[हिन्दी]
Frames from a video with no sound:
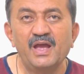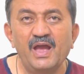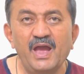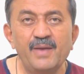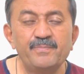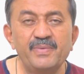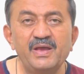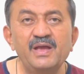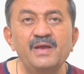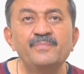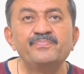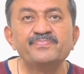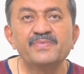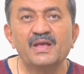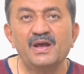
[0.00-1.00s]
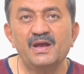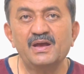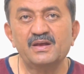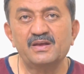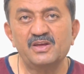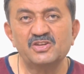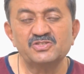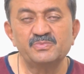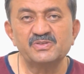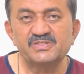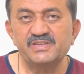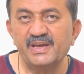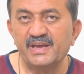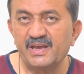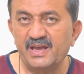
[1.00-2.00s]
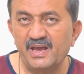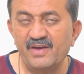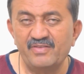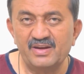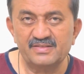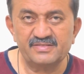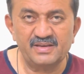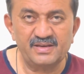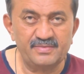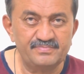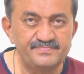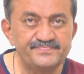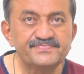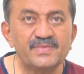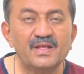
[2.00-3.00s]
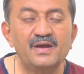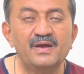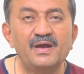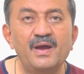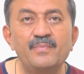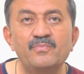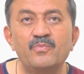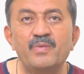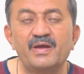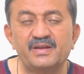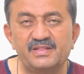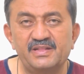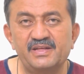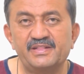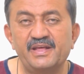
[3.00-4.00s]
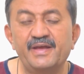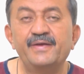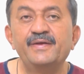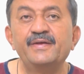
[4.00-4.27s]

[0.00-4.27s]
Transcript: हैप्पी क्रिसमस डे के हवाले से हम मुबारक देते हैं